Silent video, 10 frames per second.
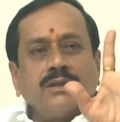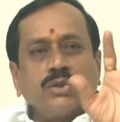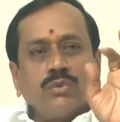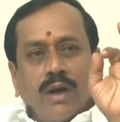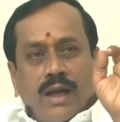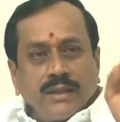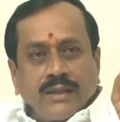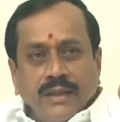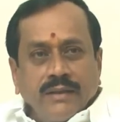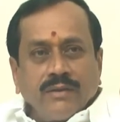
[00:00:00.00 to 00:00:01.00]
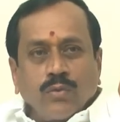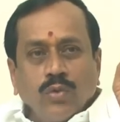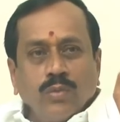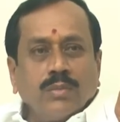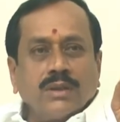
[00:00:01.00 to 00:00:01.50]
சுவாதி
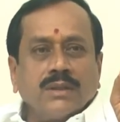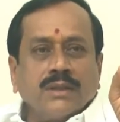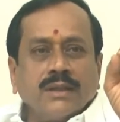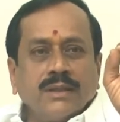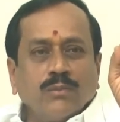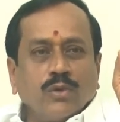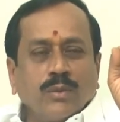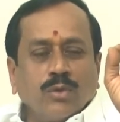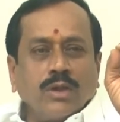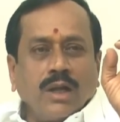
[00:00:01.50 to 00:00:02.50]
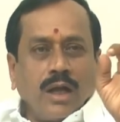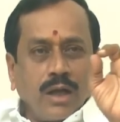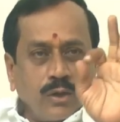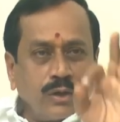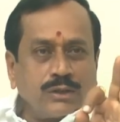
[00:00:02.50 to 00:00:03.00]
குடும்பத்துக்கு முத முத
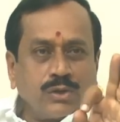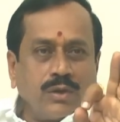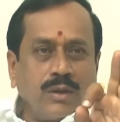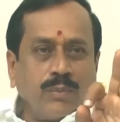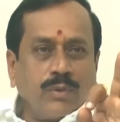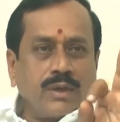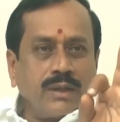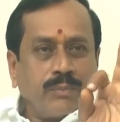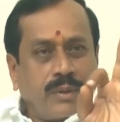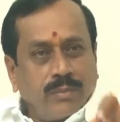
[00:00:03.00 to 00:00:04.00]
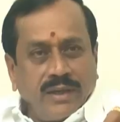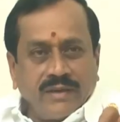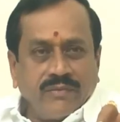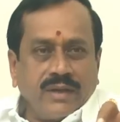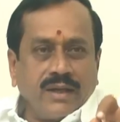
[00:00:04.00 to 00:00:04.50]
ஆறுதல் சொல்ல போன
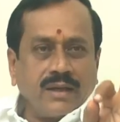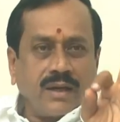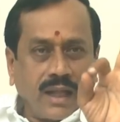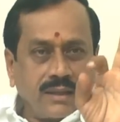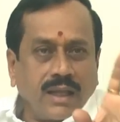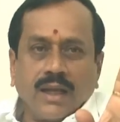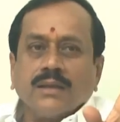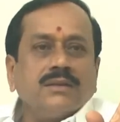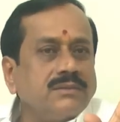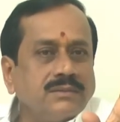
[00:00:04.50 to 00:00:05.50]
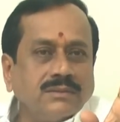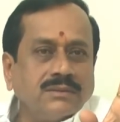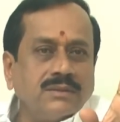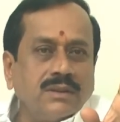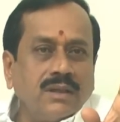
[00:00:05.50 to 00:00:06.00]
பப்ளிக் ஃபிகர் நான் தான்
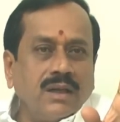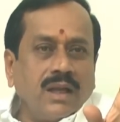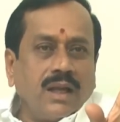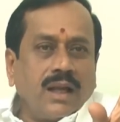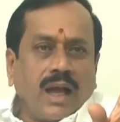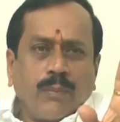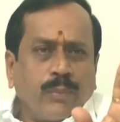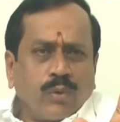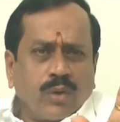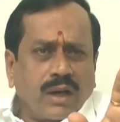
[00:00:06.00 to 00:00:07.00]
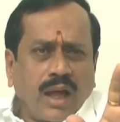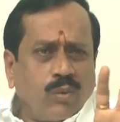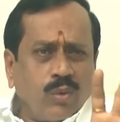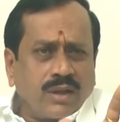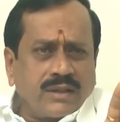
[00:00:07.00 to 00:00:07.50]
அப்போ கூட
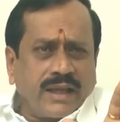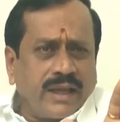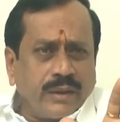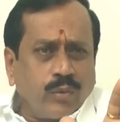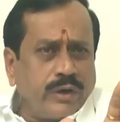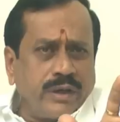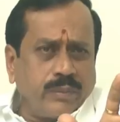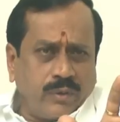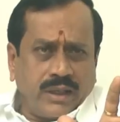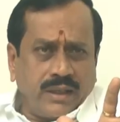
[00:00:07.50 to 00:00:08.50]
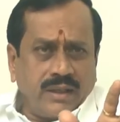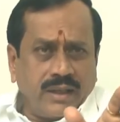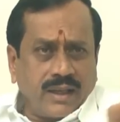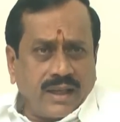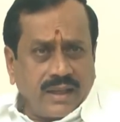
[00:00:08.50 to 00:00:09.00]
நான் ஊடகத்தை யாரையும் கூட்டிகிட்டு போகல
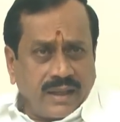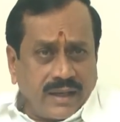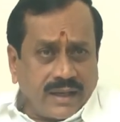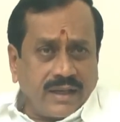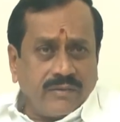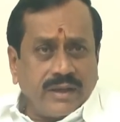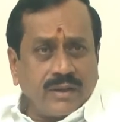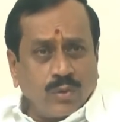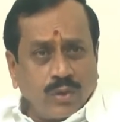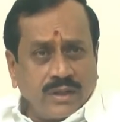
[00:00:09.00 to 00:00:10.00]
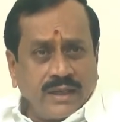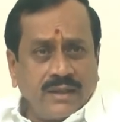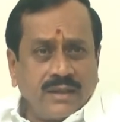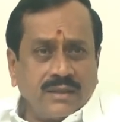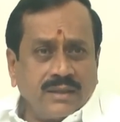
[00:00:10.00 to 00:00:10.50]
ஏன்னா ஏற்கனவே குழந்தையை
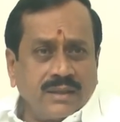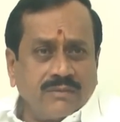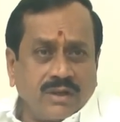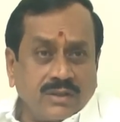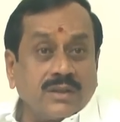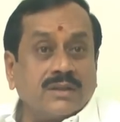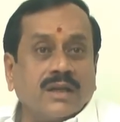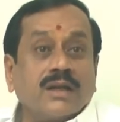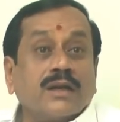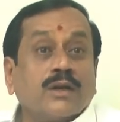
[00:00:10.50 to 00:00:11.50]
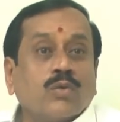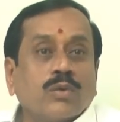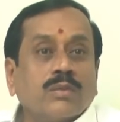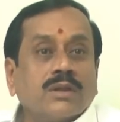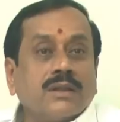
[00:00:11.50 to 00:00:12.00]
இழந்து வருத்தத்தில் இருக்கின்ற
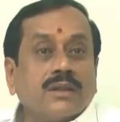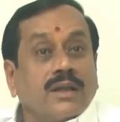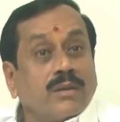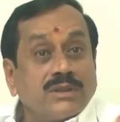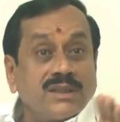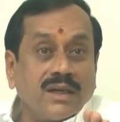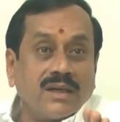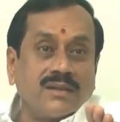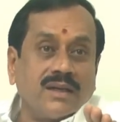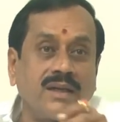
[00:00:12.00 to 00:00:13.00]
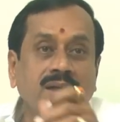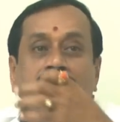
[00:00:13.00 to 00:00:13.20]
குடும்பத்தை தர்ம சங்கடத்தில்